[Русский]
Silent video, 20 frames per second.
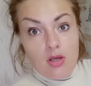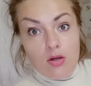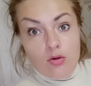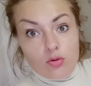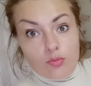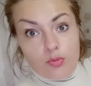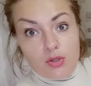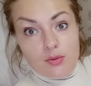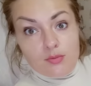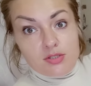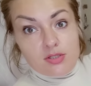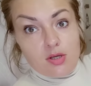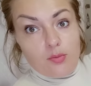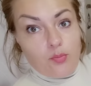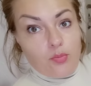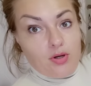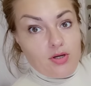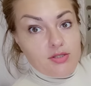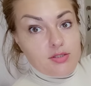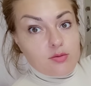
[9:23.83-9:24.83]
Он прям с
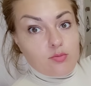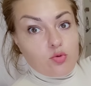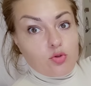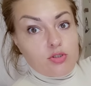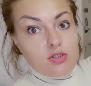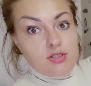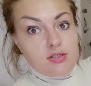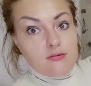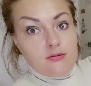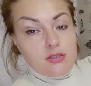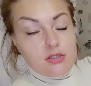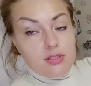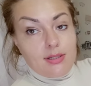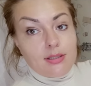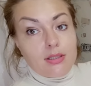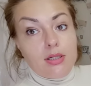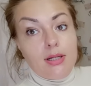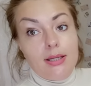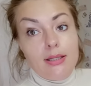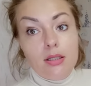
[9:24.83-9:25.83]
запасом, он
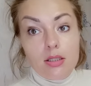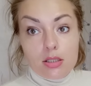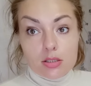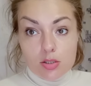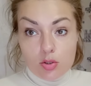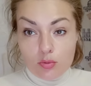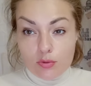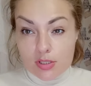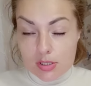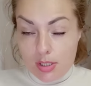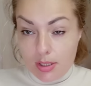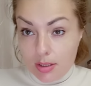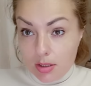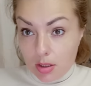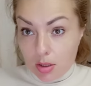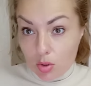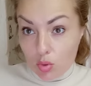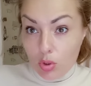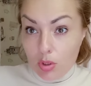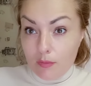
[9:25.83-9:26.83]
действительно длинный. Если у вас
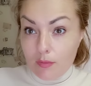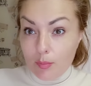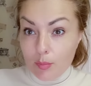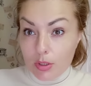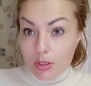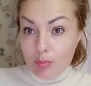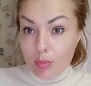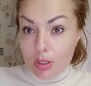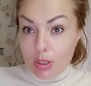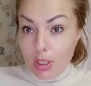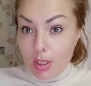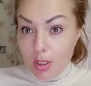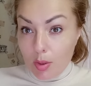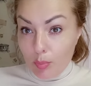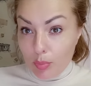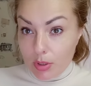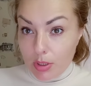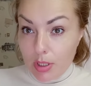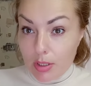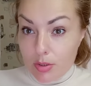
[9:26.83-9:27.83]
длинные руки, вам эта моделька
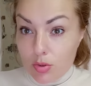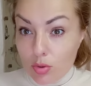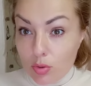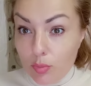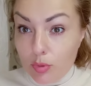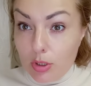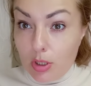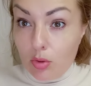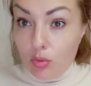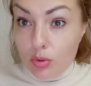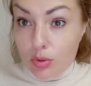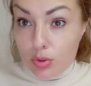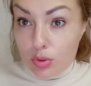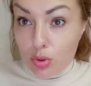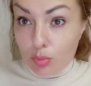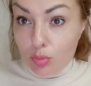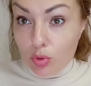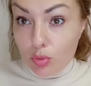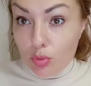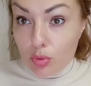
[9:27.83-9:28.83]
подойдет. Под какую-нибудь
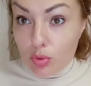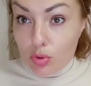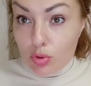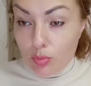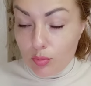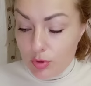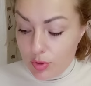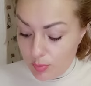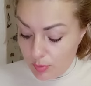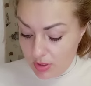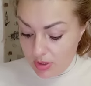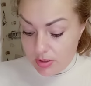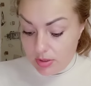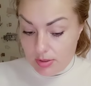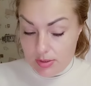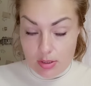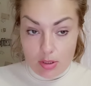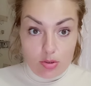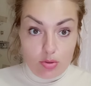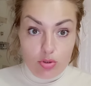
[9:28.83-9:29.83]
темную курочку будет смотреться,
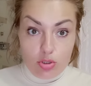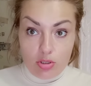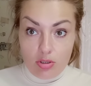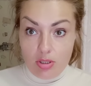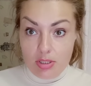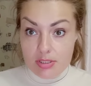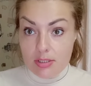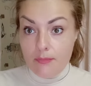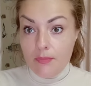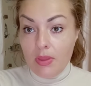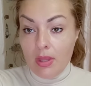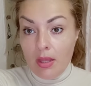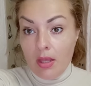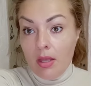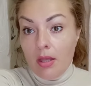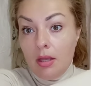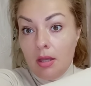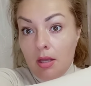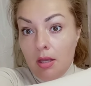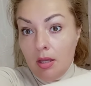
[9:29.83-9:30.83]
кстати, очень классно
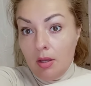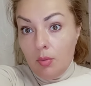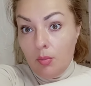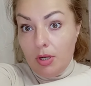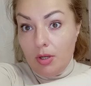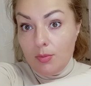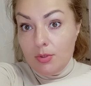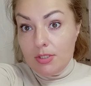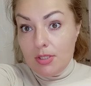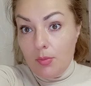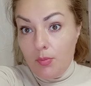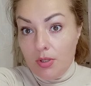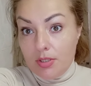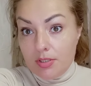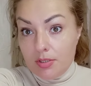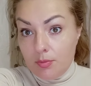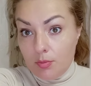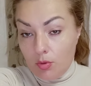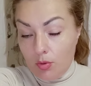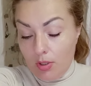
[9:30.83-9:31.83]
прям с
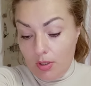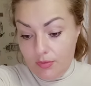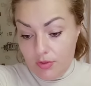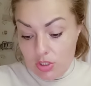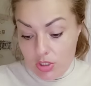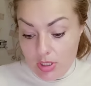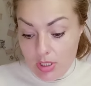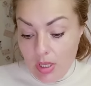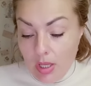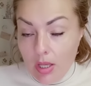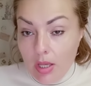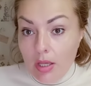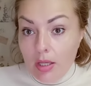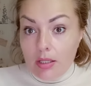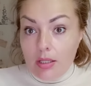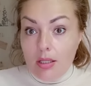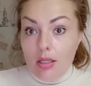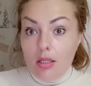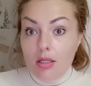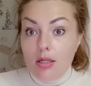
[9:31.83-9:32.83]
запасом рукавчики.
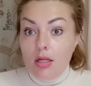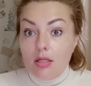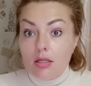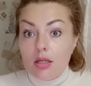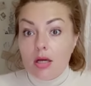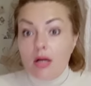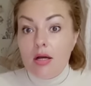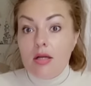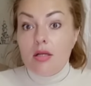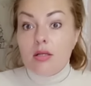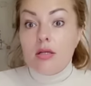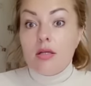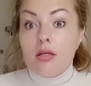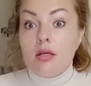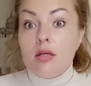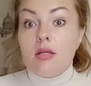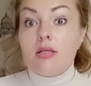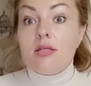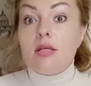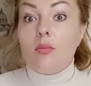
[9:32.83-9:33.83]
И длина
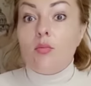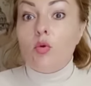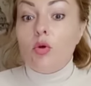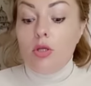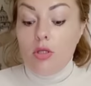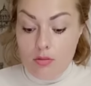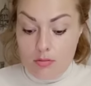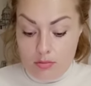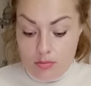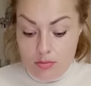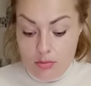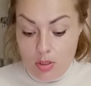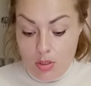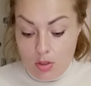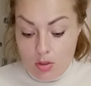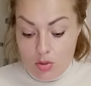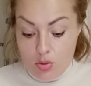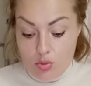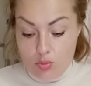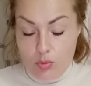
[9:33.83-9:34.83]
самой,
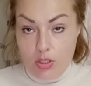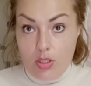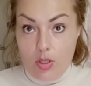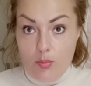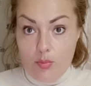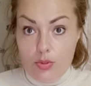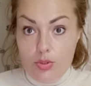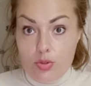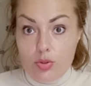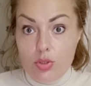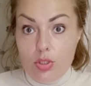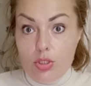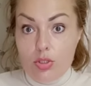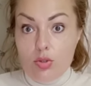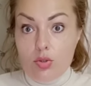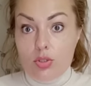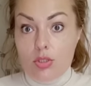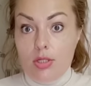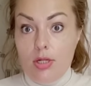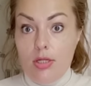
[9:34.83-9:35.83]
что у меня лампа сегодня
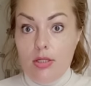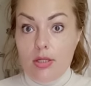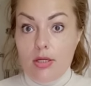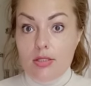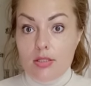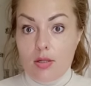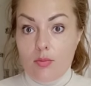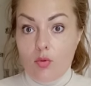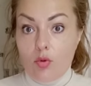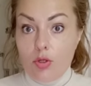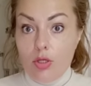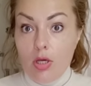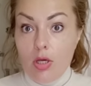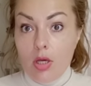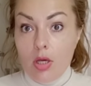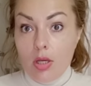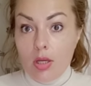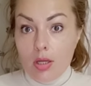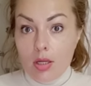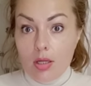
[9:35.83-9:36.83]
трясется, длина самой
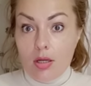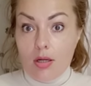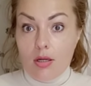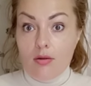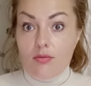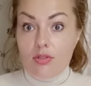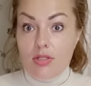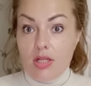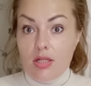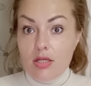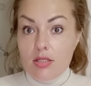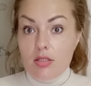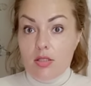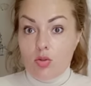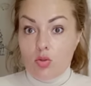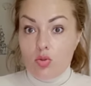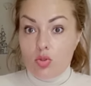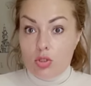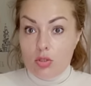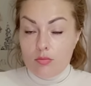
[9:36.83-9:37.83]
а, водолазки
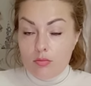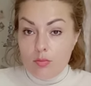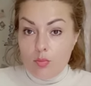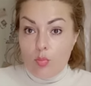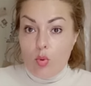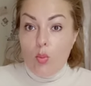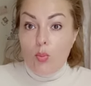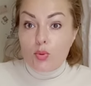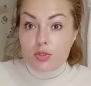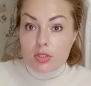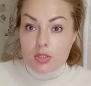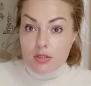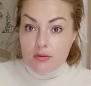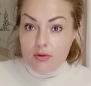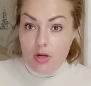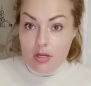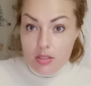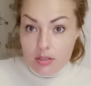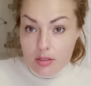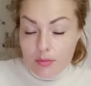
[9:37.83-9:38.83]
тоже попу
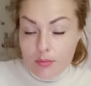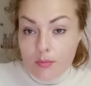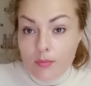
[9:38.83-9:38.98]
скрывает.